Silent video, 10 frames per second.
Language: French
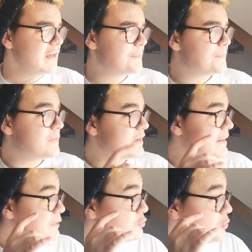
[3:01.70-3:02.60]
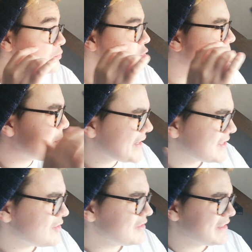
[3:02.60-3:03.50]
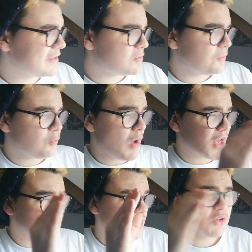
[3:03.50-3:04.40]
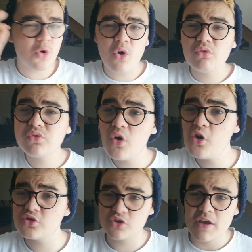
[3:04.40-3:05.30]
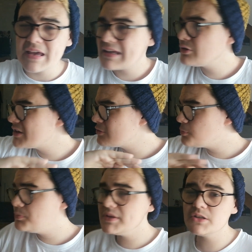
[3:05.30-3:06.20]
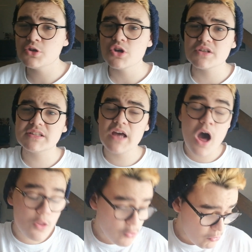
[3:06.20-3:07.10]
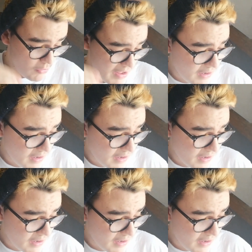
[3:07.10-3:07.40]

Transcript: les les nombres de personnes qui se font harceler en France et dans les autres pays, c'est un nombre